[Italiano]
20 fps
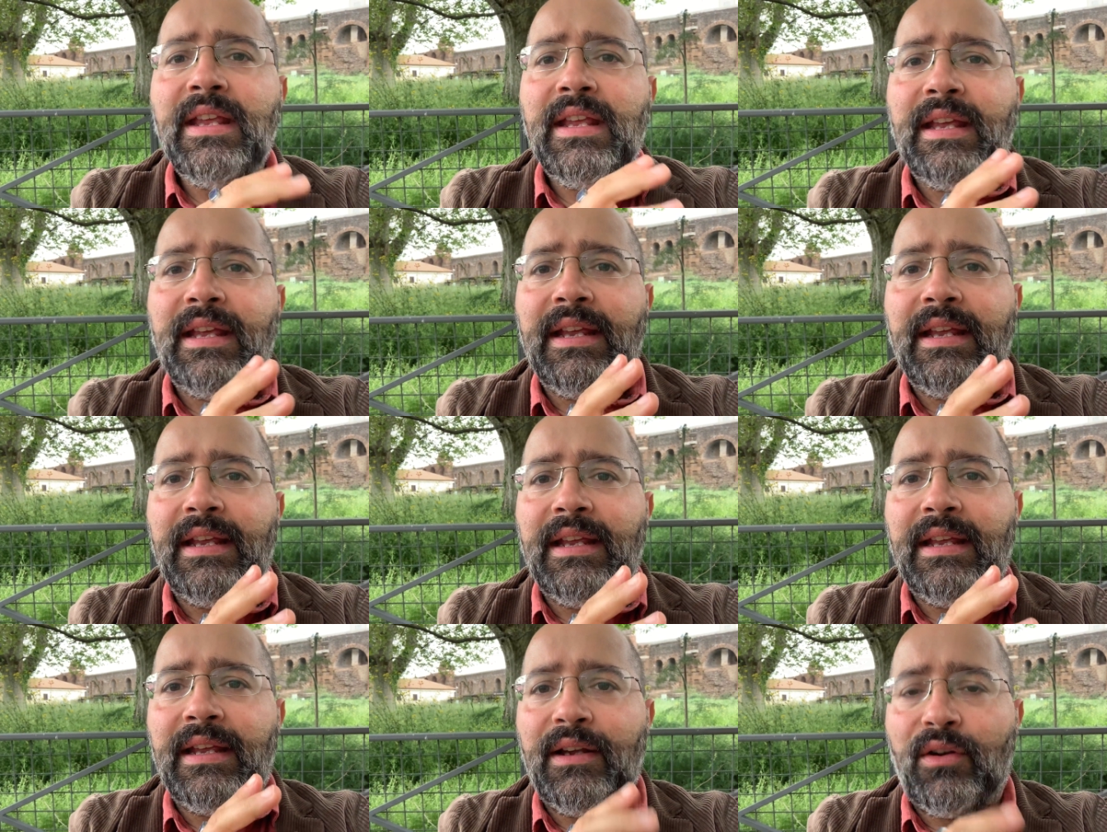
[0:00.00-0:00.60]

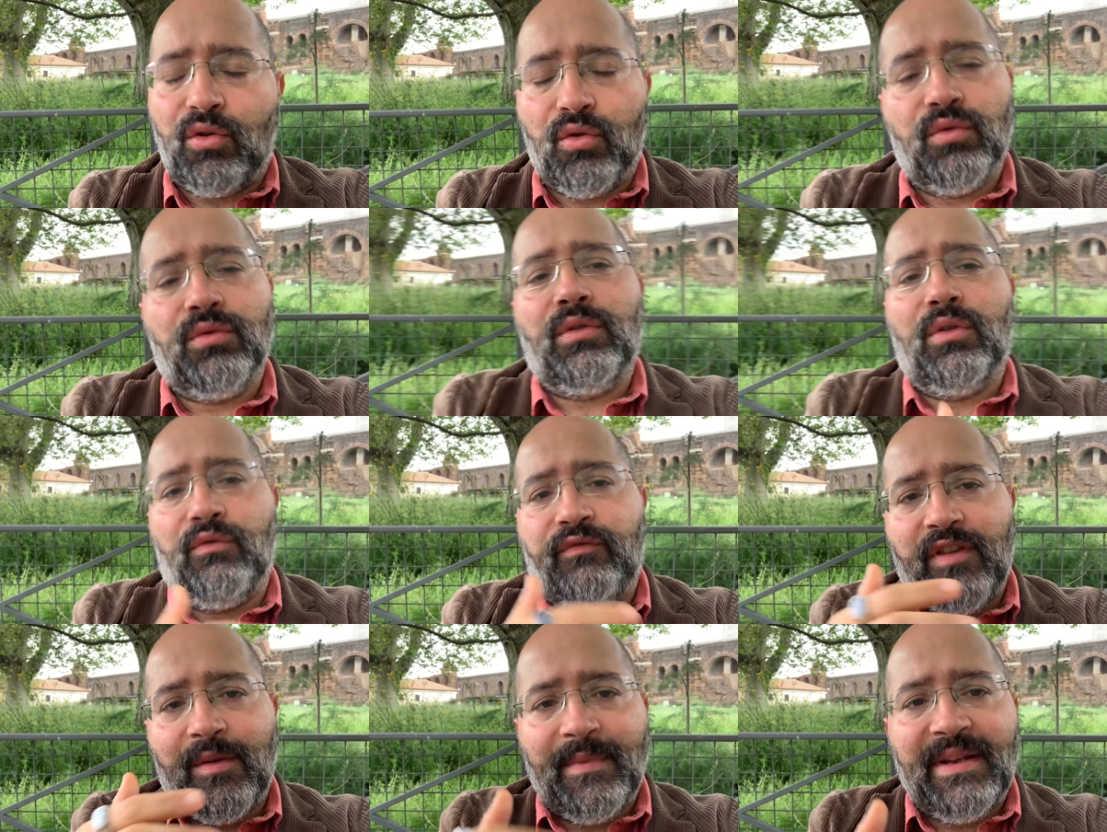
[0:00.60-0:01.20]
e con
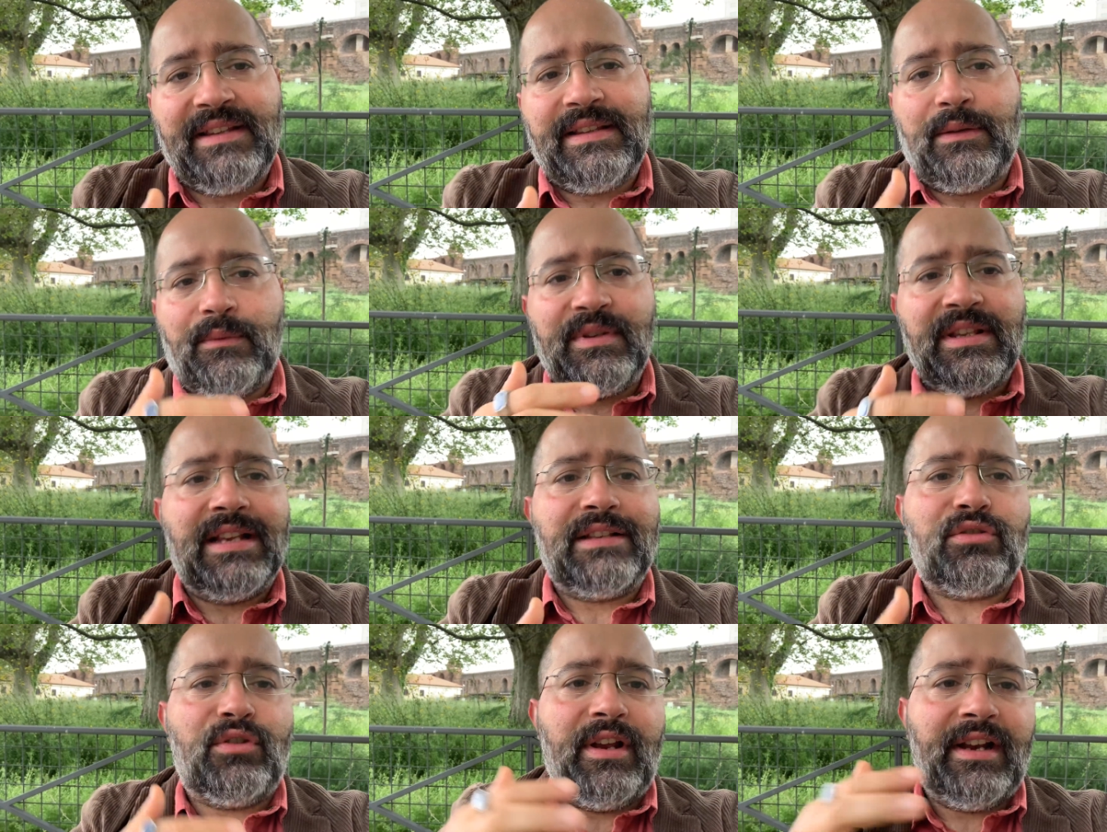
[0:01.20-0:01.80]
ovviamente
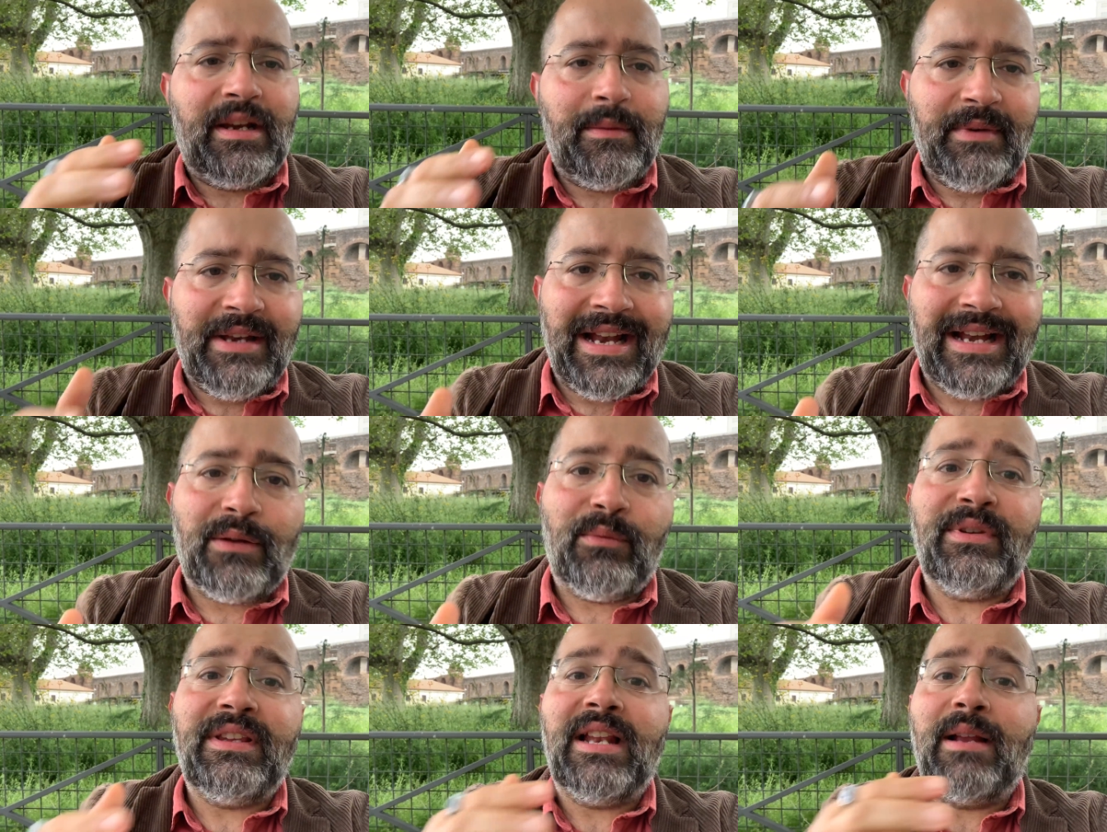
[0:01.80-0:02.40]
quindi la storia
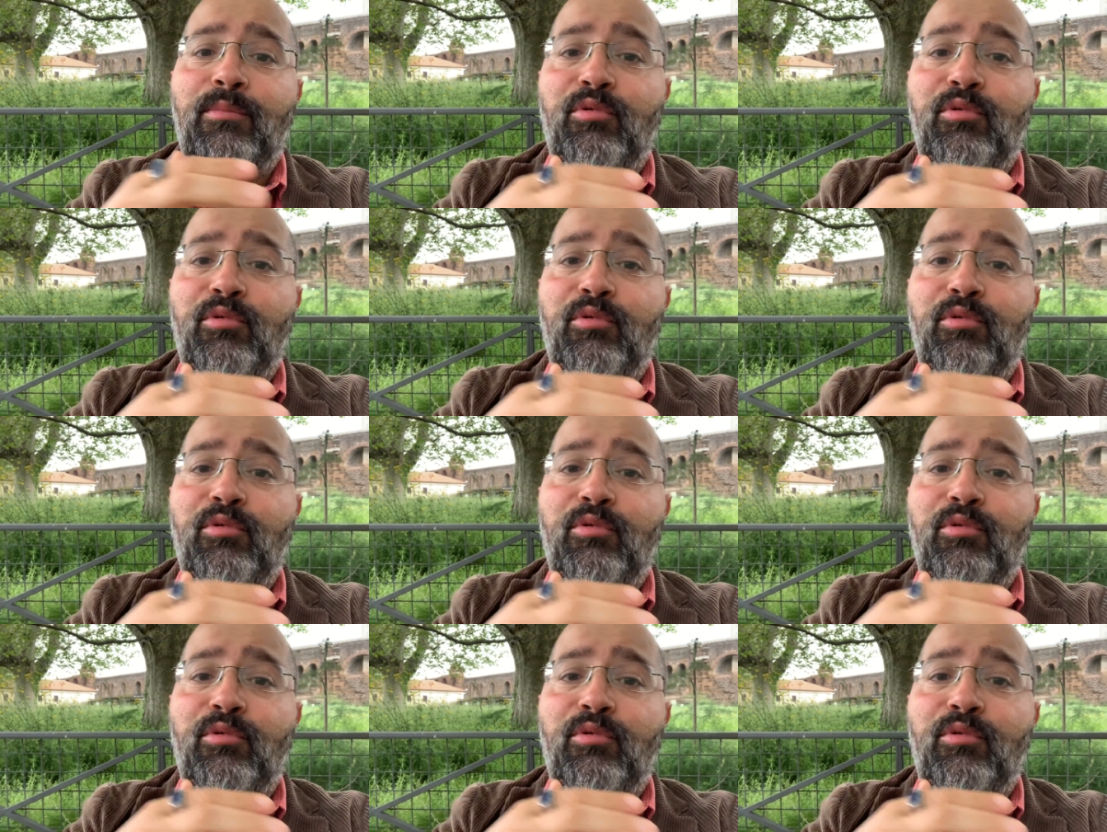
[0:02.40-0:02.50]
criminale, quindi la